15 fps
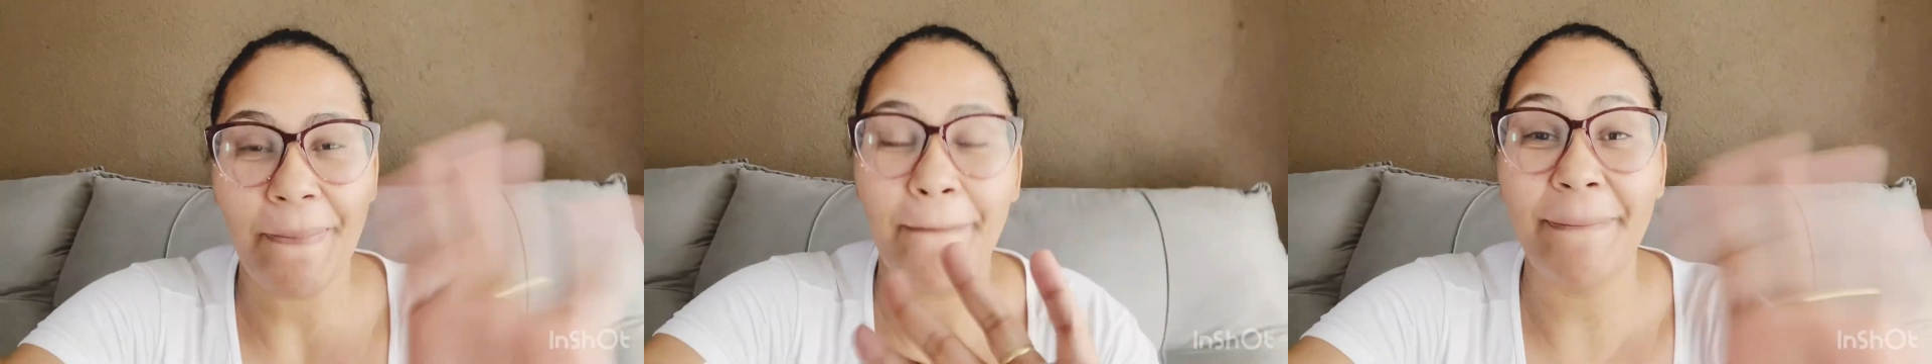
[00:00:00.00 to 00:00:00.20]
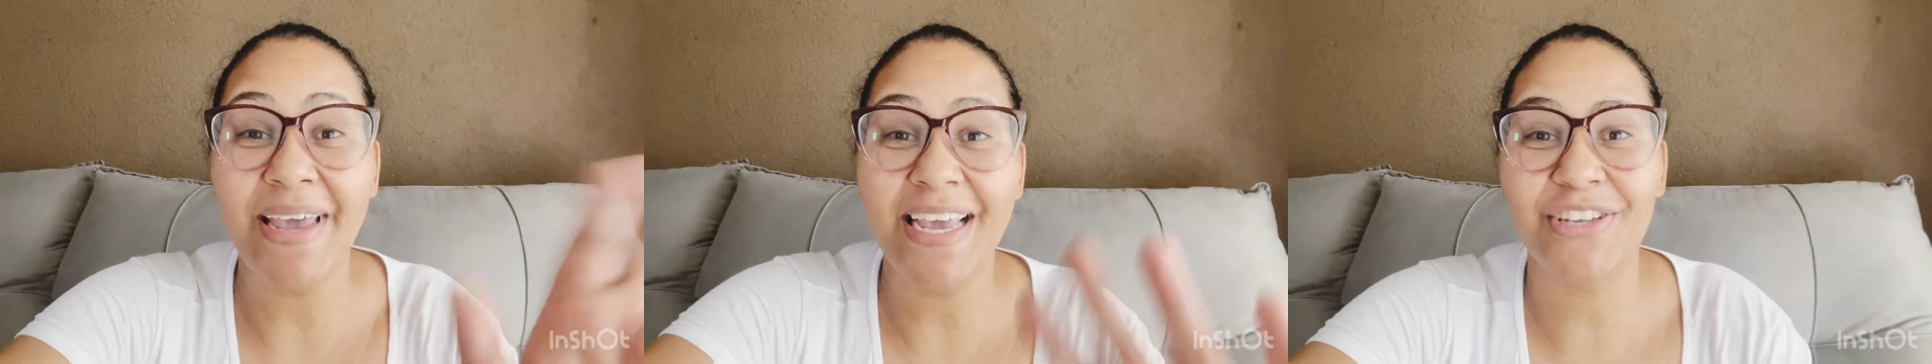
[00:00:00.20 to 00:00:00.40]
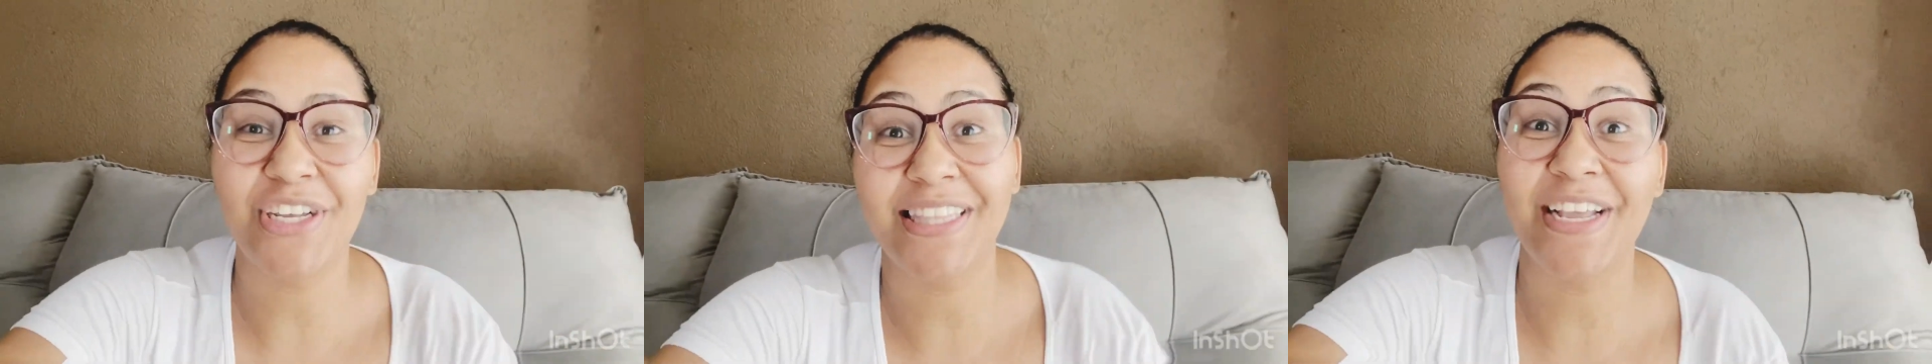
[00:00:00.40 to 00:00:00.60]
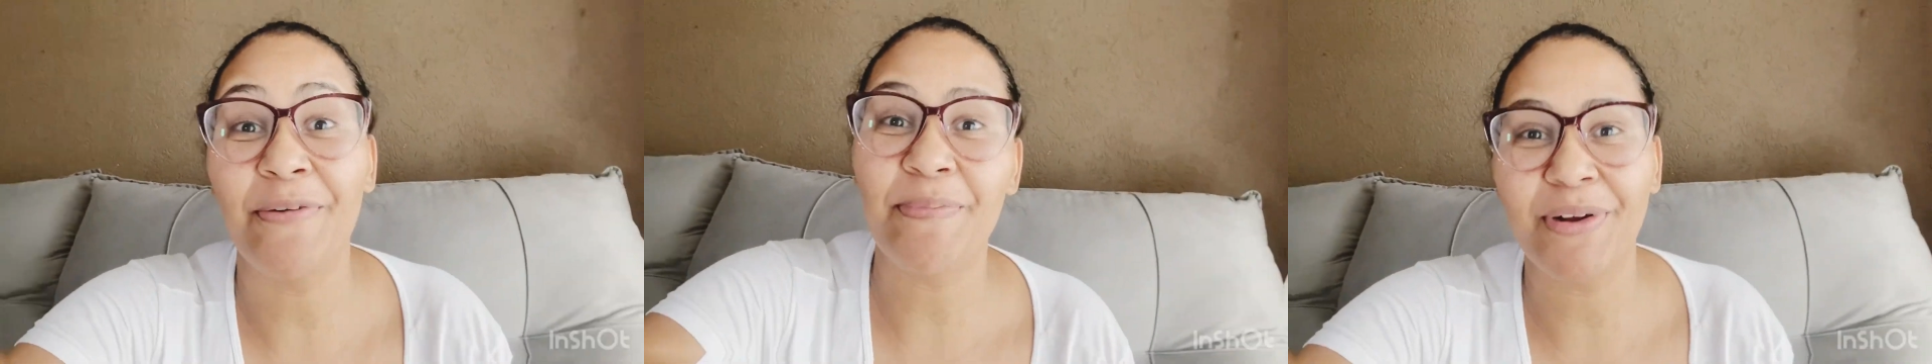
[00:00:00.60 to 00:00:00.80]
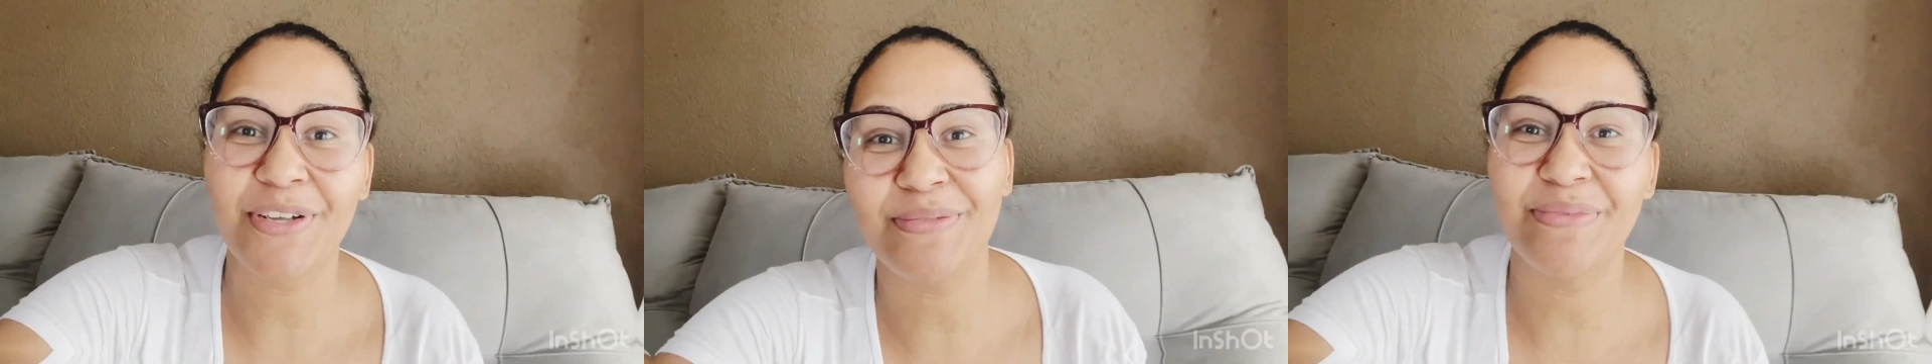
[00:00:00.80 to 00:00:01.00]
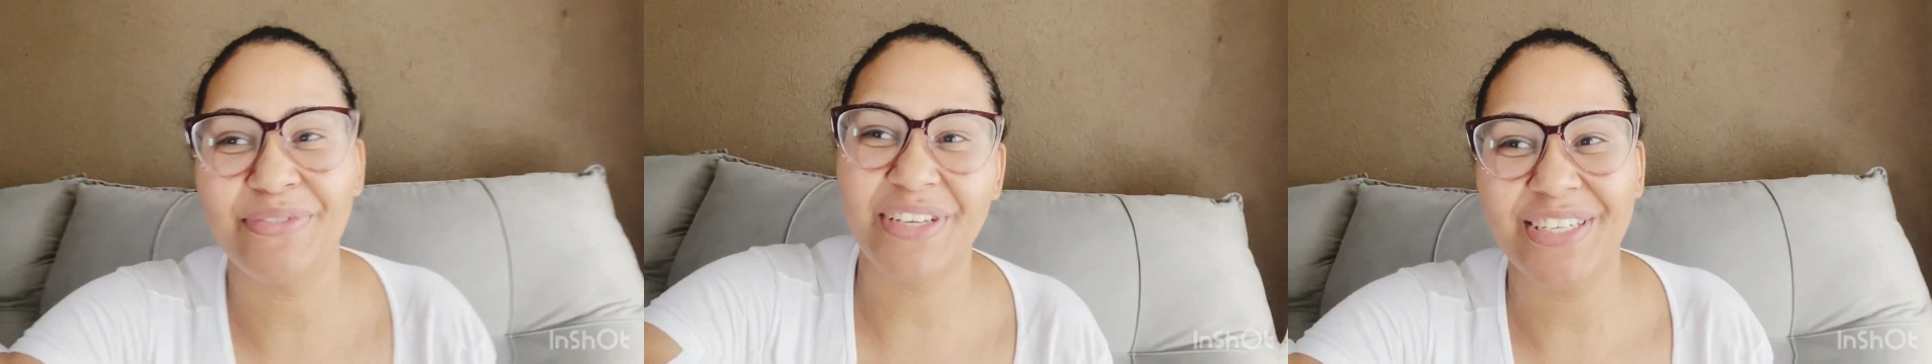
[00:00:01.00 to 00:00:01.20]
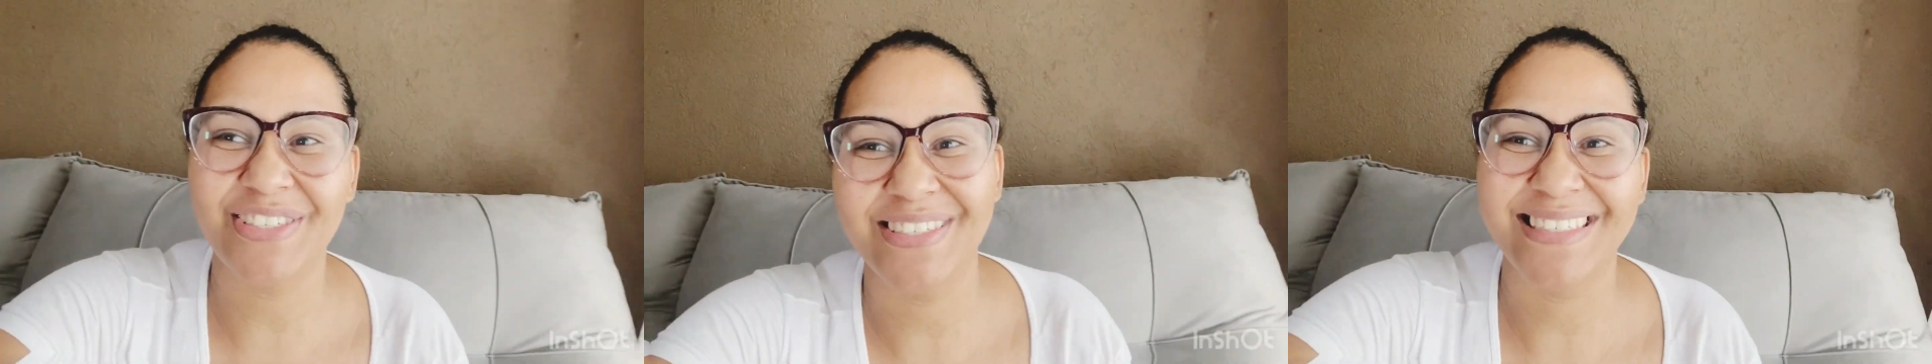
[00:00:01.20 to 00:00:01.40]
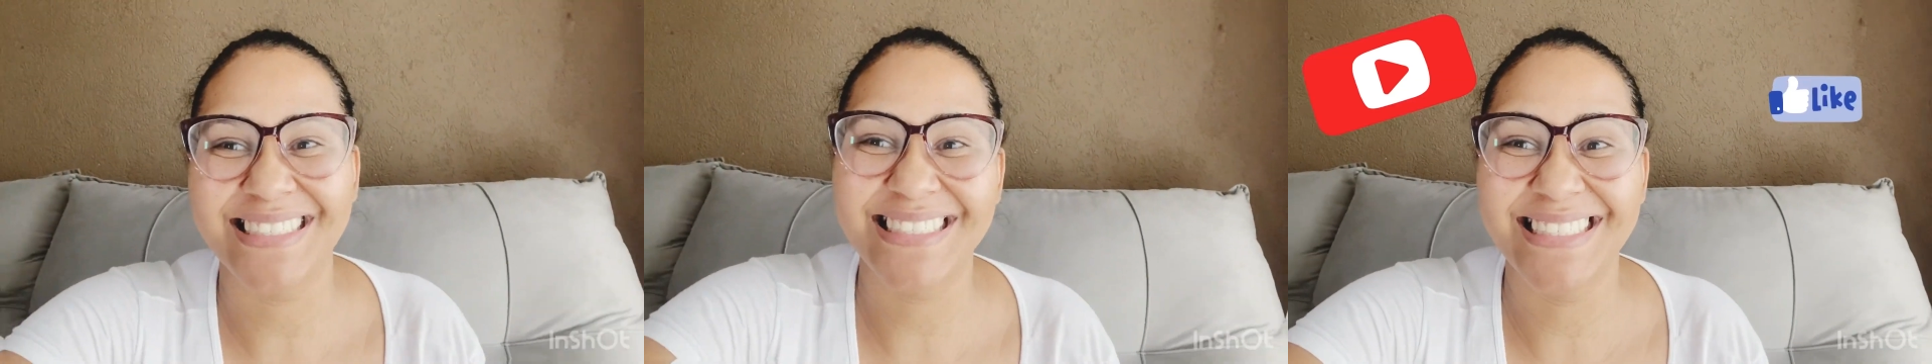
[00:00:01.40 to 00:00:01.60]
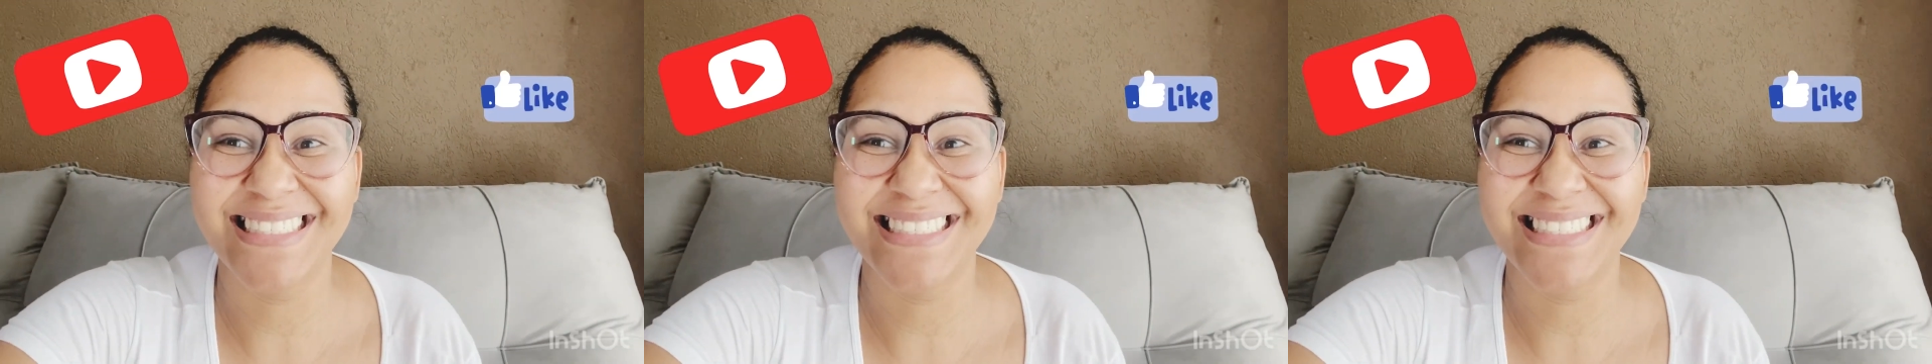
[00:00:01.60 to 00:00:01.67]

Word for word: Beijo, até o próximo vídeo.